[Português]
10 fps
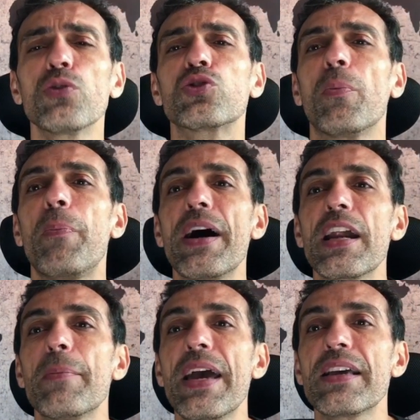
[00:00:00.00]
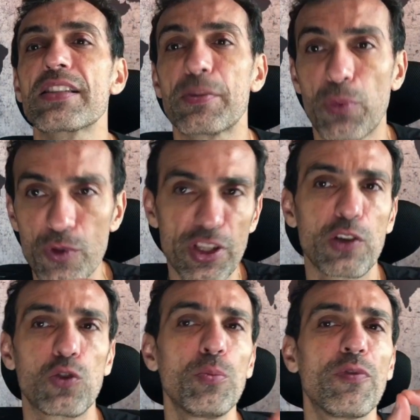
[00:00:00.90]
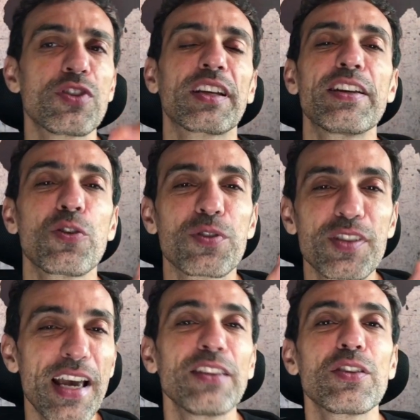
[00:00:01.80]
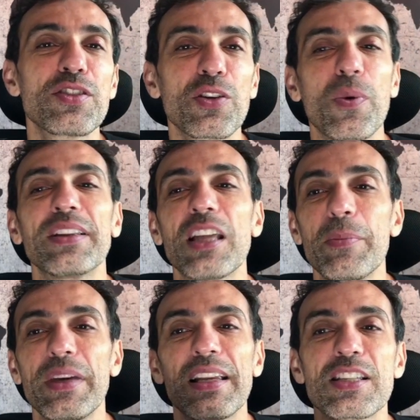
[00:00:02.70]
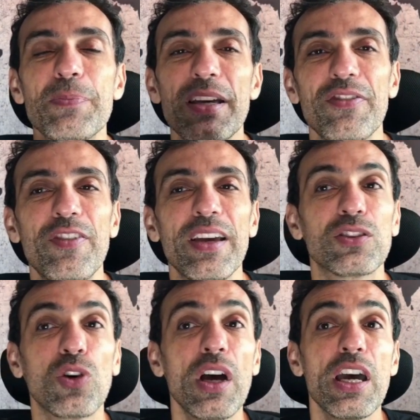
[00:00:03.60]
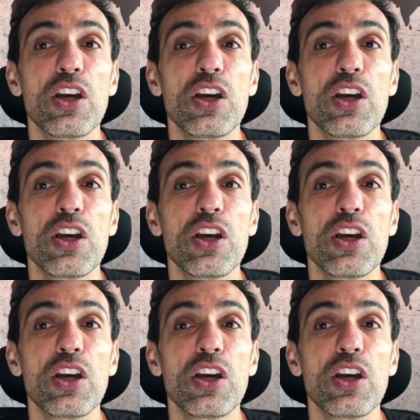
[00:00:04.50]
Pronto, parabéns, você clube, você ganhou 150 milhas, perfeito.